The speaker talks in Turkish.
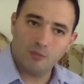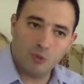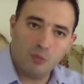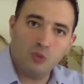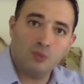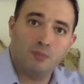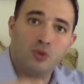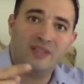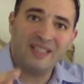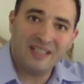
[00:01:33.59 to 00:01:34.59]
Bu, bu,
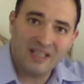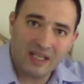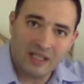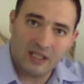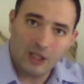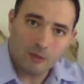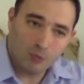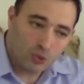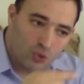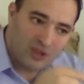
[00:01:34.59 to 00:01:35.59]
bu din değil.
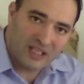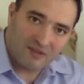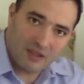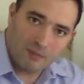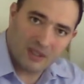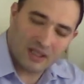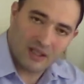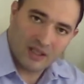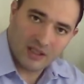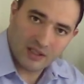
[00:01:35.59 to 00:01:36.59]
Bu dünyevi bir
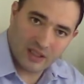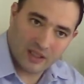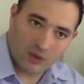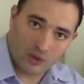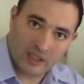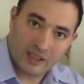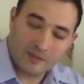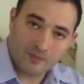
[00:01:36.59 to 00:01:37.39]
e, olay.